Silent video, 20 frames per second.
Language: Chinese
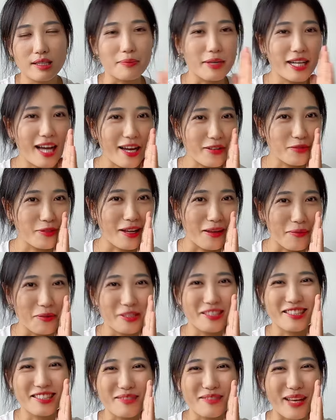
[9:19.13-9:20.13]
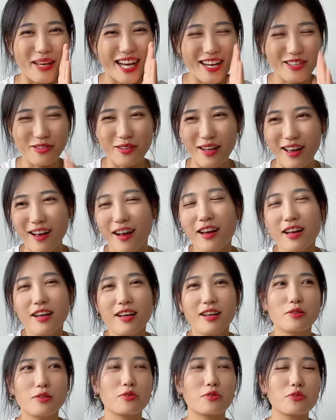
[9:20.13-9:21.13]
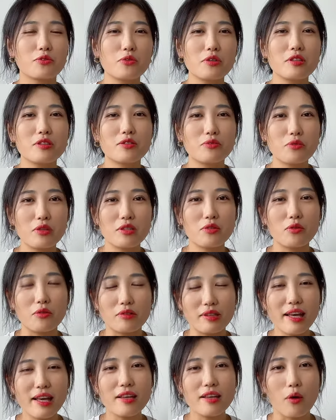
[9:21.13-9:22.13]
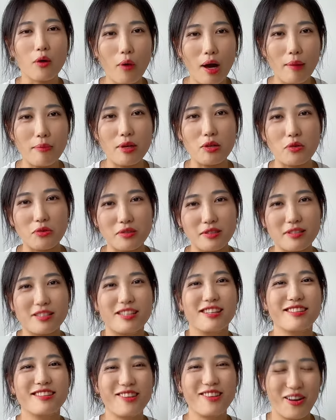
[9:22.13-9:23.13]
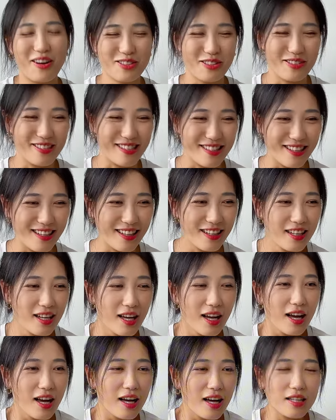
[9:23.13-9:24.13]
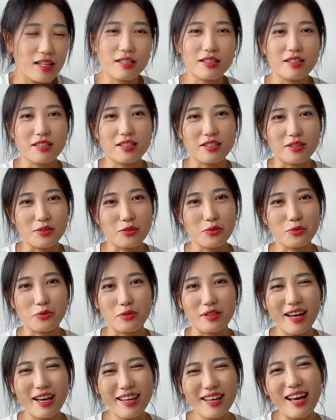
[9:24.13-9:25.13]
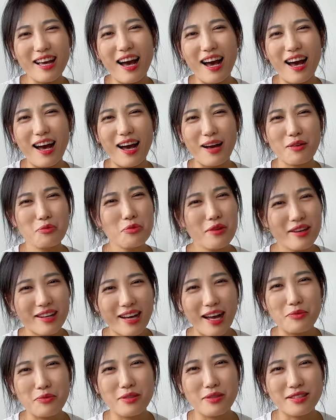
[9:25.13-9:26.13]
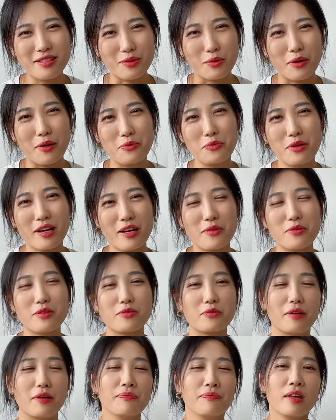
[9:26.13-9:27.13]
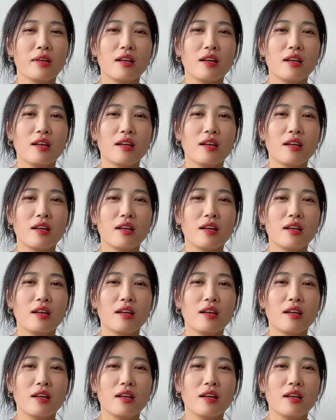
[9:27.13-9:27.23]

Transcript: 你们看出来？我其实没看出来，啊，就是对对这种电影画面有极致要求的人，真的是就觉得哎呀，越看越喜欢，越看越喜欢。